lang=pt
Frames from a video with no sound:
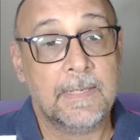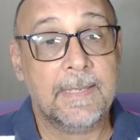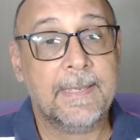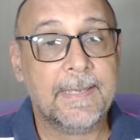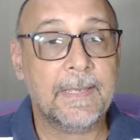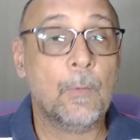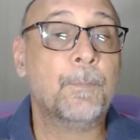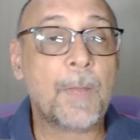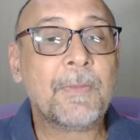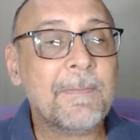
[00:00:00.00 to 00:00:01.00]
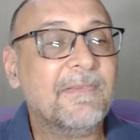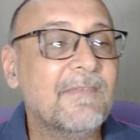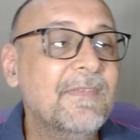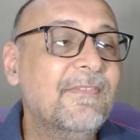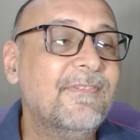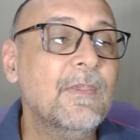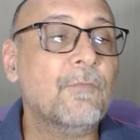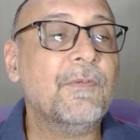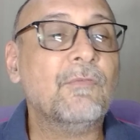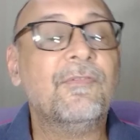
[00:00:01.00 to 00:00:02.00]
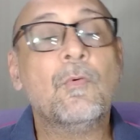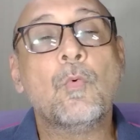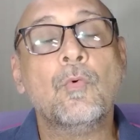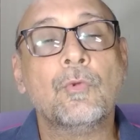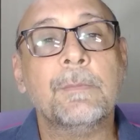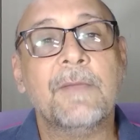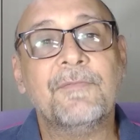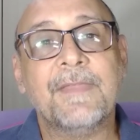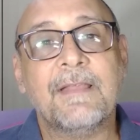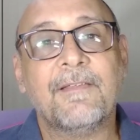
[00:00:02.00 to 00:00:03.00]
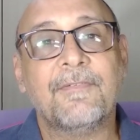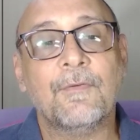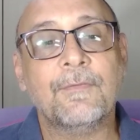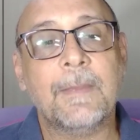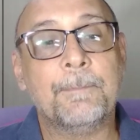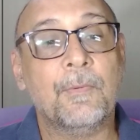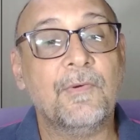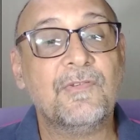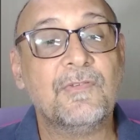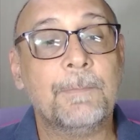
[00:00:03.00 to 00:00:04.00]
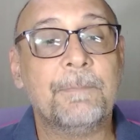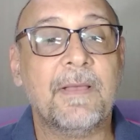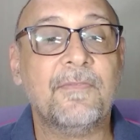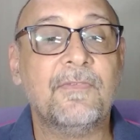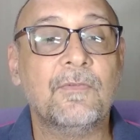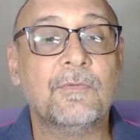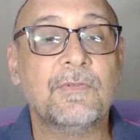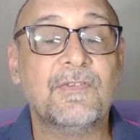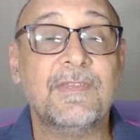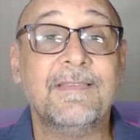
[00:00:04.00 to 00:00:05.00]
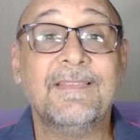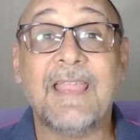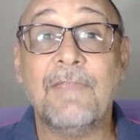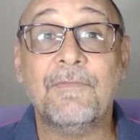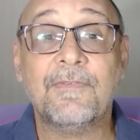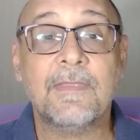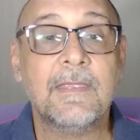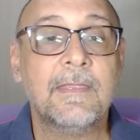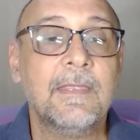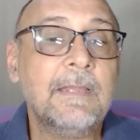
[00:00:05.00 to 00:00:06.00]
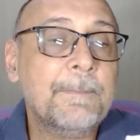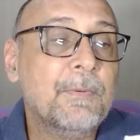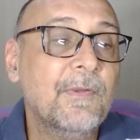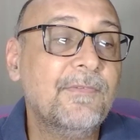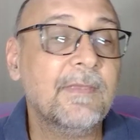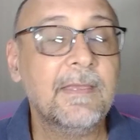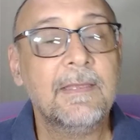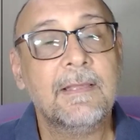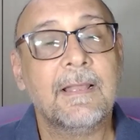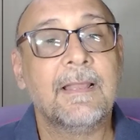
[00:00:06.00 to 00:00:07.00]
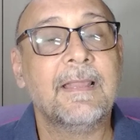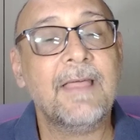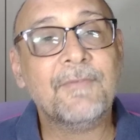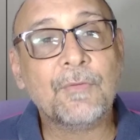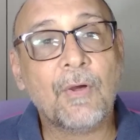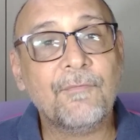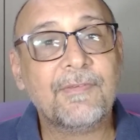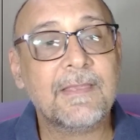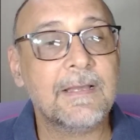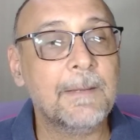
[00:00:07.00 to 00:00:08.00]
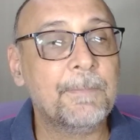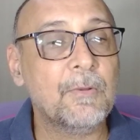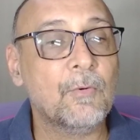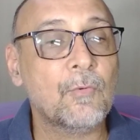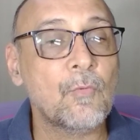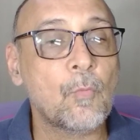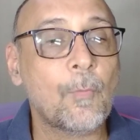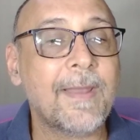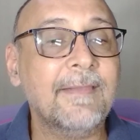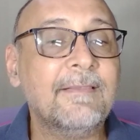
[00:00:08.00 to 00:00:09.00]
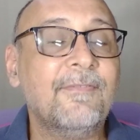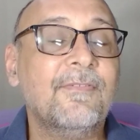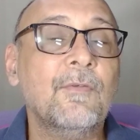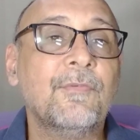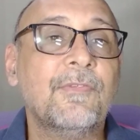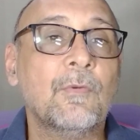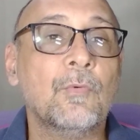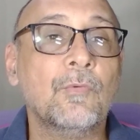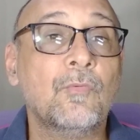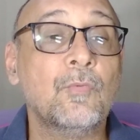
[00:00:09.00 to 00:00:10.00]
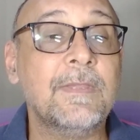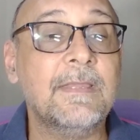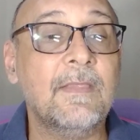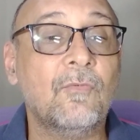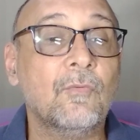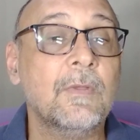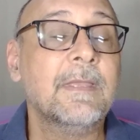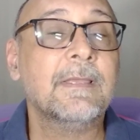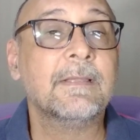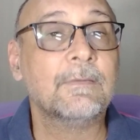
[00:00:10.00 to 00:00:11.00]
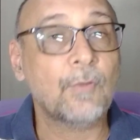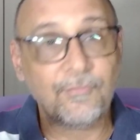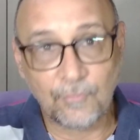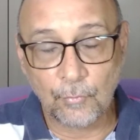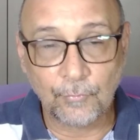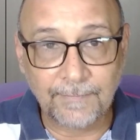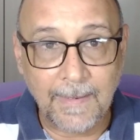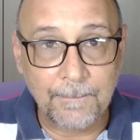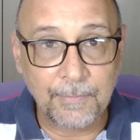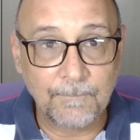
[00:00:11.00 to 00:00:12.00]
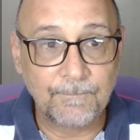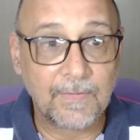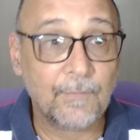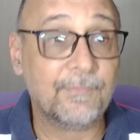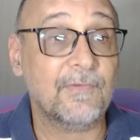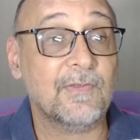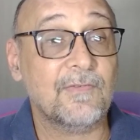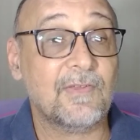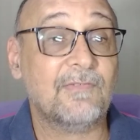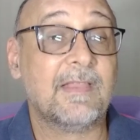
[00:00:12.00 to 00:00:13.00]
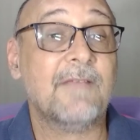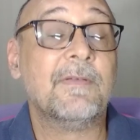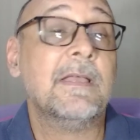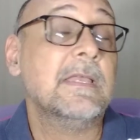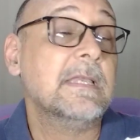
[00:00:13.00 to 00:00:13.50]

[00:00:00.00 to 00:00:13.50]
É, o próprio camisa 25 fez o segundo numa finalização depois de passe de Davis. E depois Lewandowski ampliou com 45 segundos do início do segundo tempo, ou seja, já estava